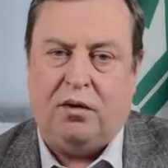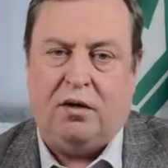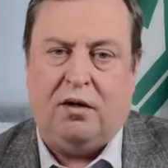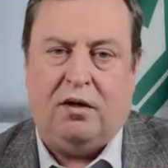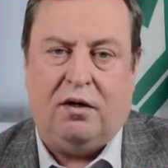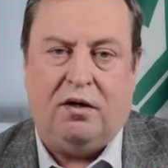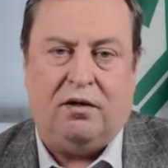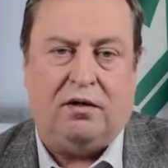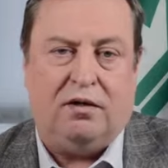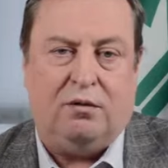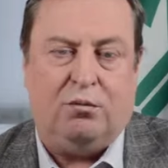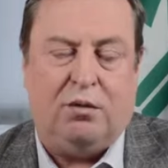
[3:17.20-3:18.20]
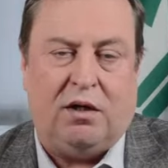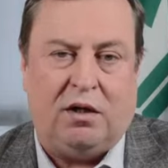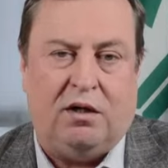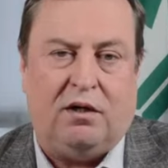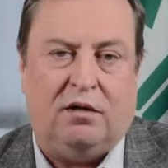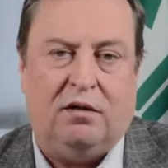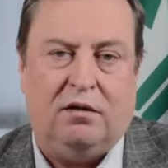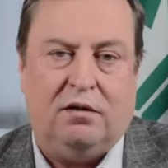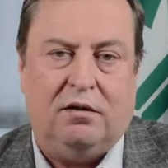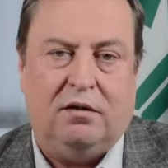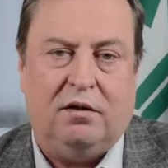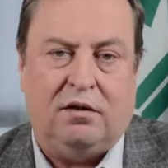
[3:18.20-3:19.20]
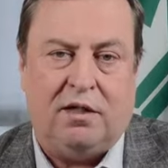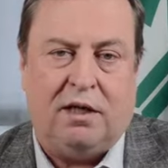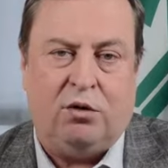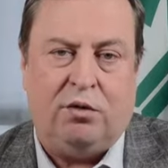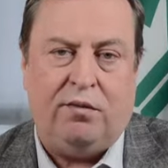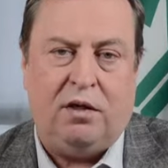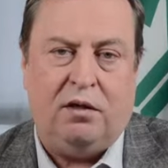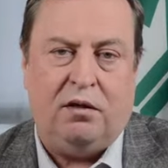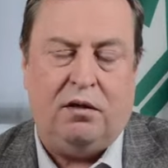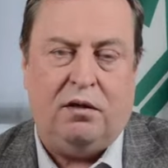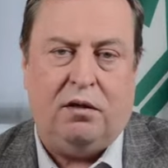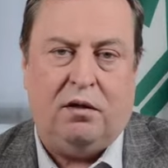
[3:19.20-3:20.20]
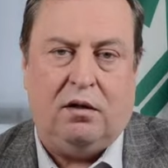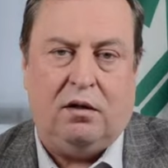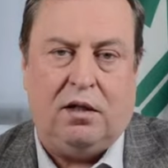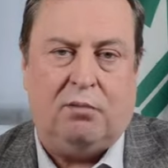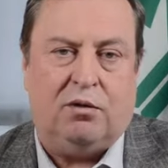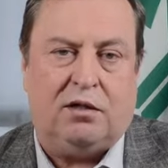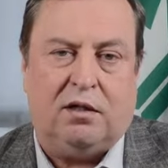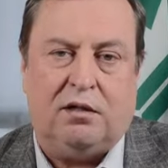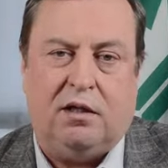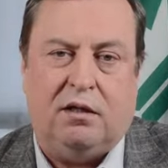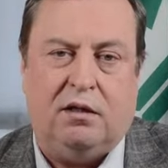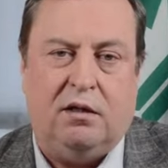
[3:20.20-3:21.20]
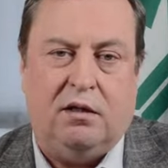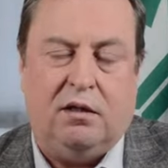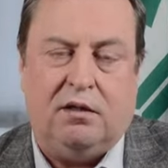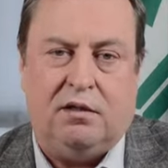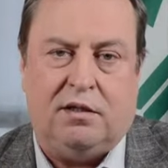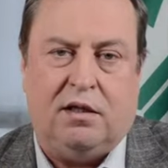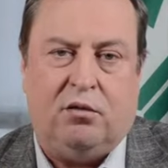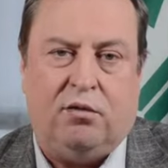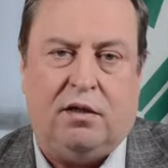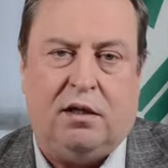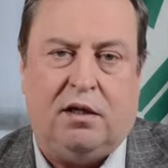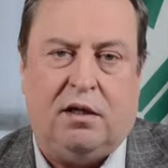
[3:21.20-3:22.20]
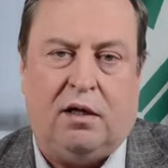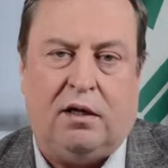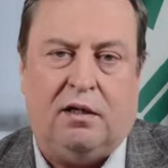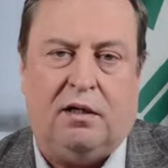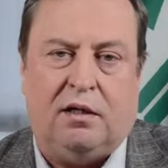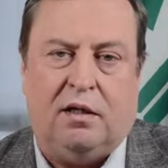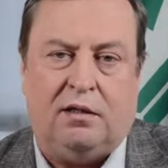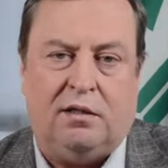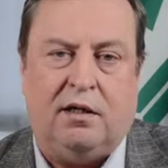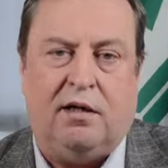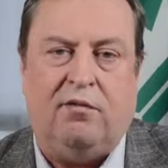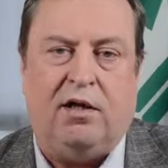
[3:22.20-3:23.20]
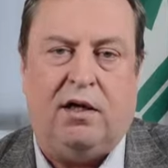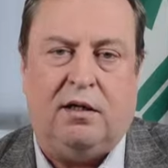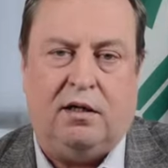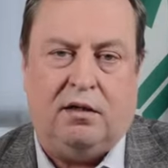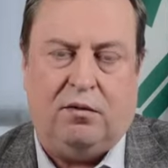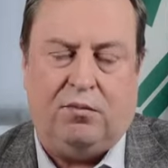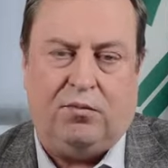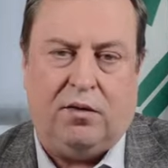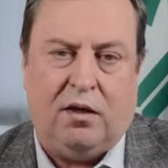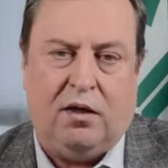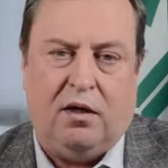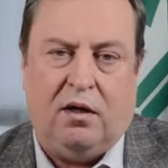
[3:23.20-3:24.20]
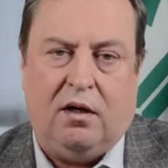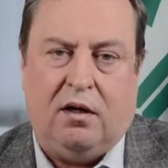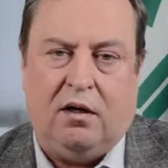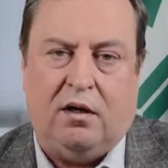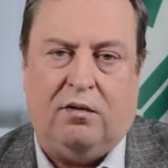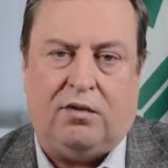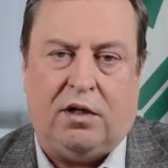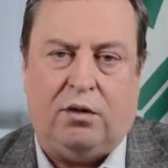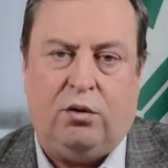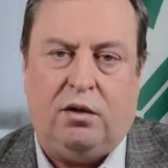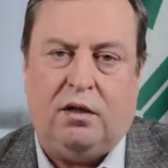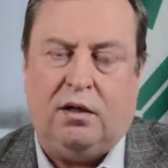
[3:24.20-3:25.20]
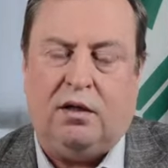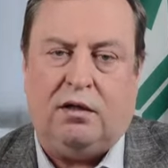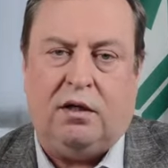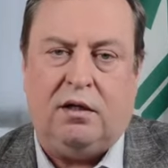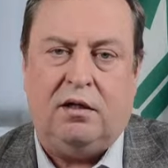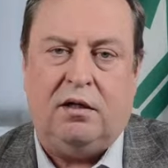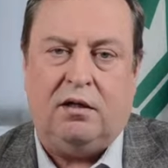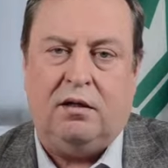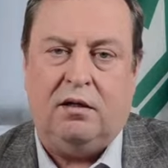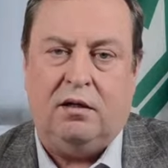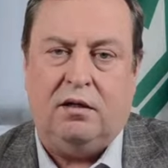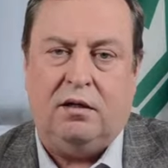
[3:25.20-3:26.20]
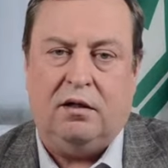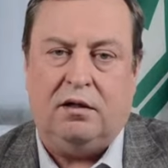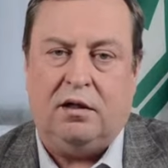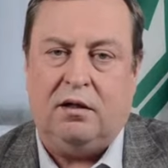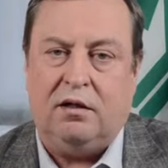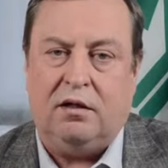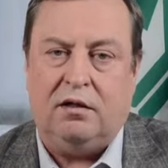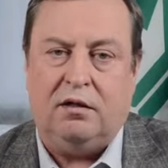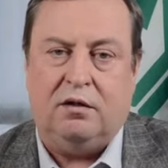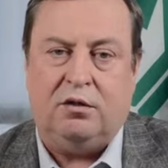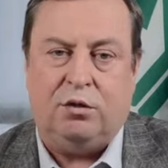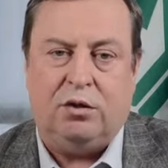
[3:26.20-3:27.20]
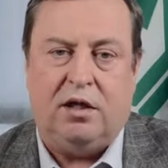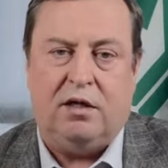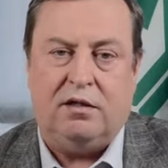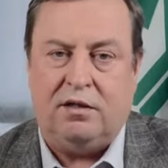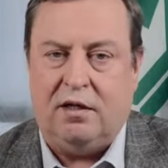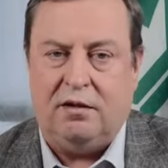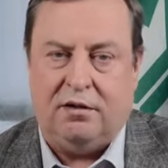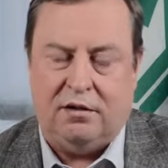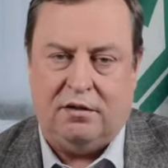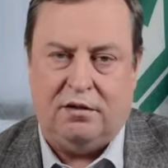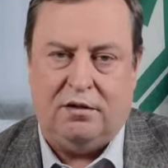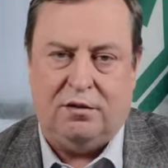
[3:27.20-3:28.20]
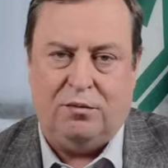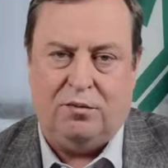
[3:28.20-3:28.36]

– это рынок здоровья, я бы сказал, не здоровья, а рынок оздоровления – и второе – это рынок, это рынок труда и занятости.